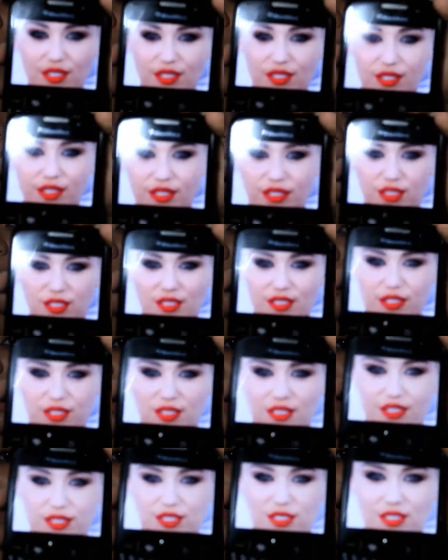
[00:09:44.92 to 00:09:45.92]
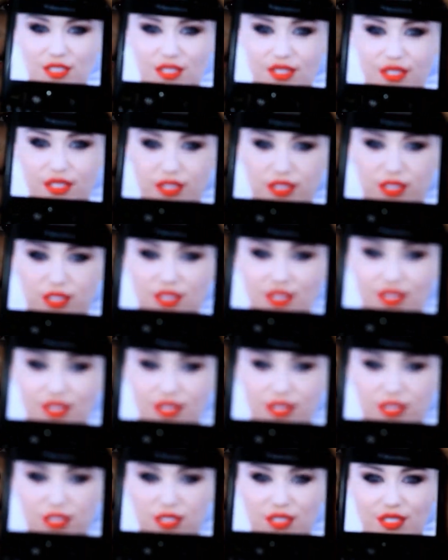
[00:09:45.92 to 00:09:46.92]
ela não tá usando
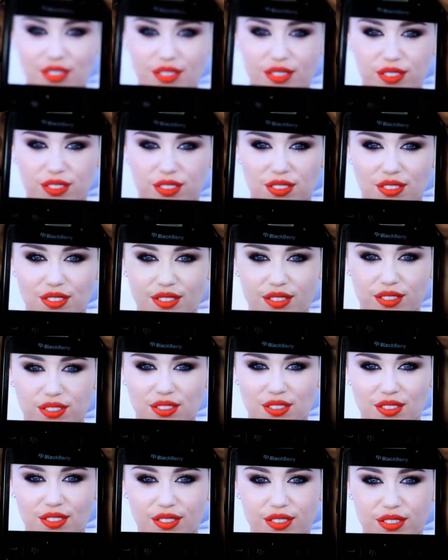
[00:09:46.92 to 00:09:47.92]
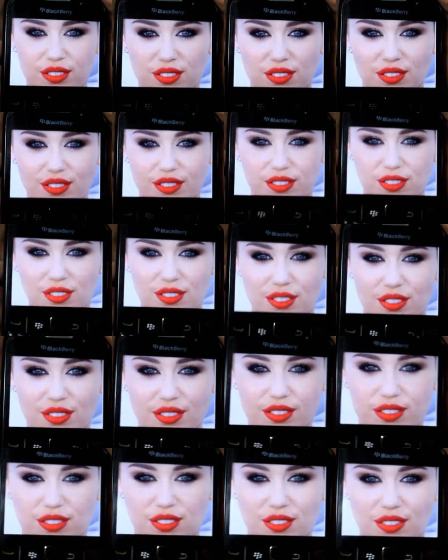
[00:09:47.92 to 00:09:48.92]
um blush muito forte, ela não
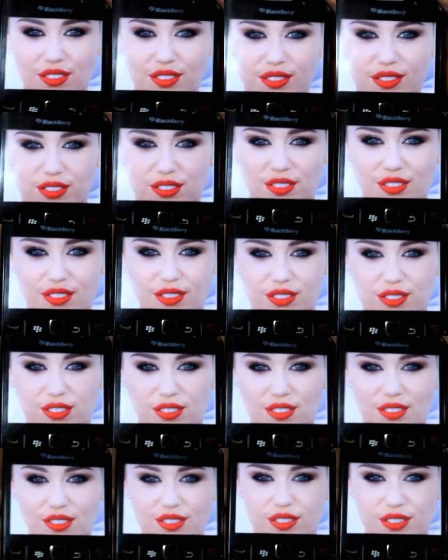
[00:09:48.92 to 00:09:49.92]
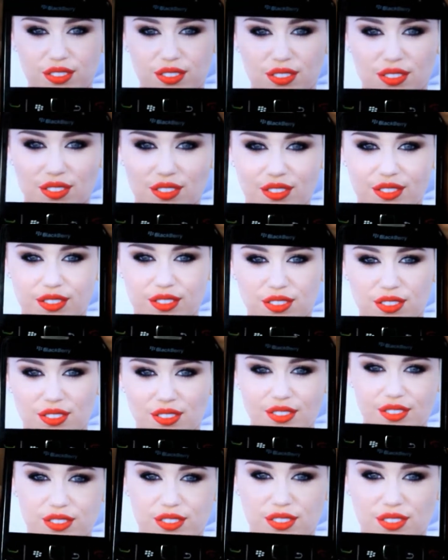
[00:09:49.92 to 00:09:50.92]
deixou as bochechas dela bem
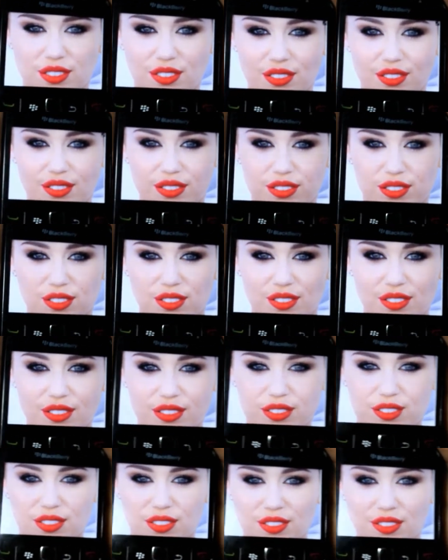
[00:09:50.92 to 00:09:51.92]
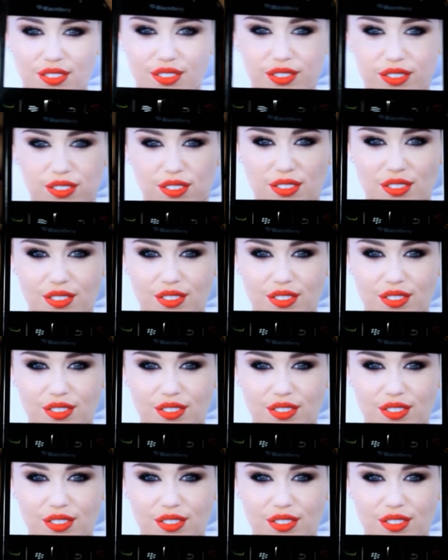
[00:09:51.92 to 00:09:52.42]
marcadas, assim, as maçãs do